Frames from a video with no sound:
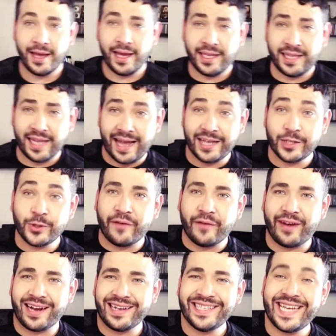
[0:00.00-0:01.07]
Esta es una
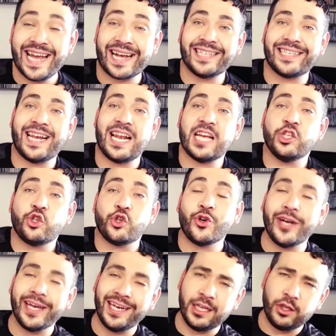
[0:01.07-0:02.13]
fragancia que se lanzó
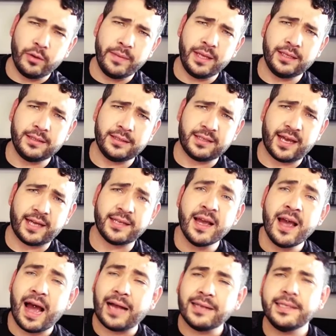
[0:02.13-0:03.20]
en el 2016,
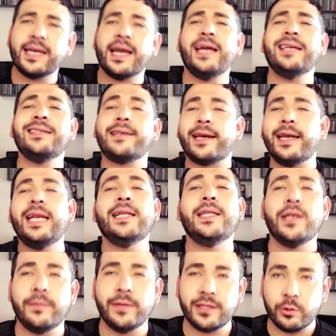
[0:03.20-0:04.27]
así que es
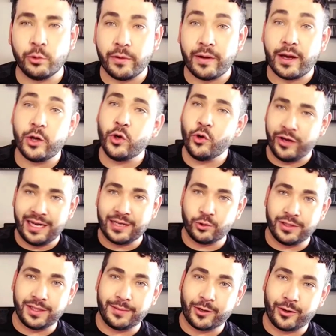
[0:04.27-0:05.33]
relativamente nueva, no de las
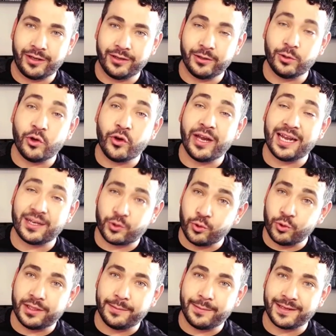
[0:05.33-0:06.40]
últimas, no de las
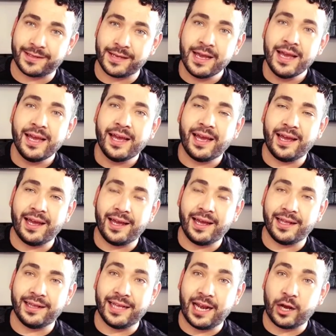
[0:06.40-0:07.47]
últimas
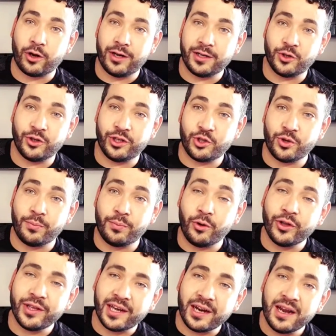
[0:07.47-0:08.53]
eh, de la colección de Jean Paul
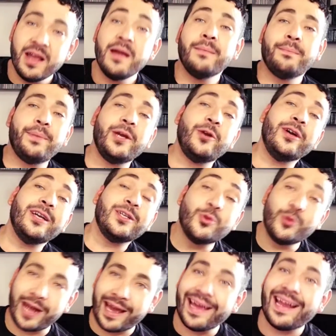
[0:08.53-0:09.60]
Gaultier, pero es
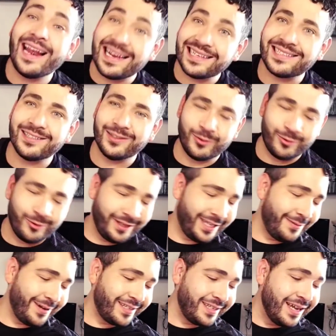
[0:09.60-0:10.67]
una de las últimas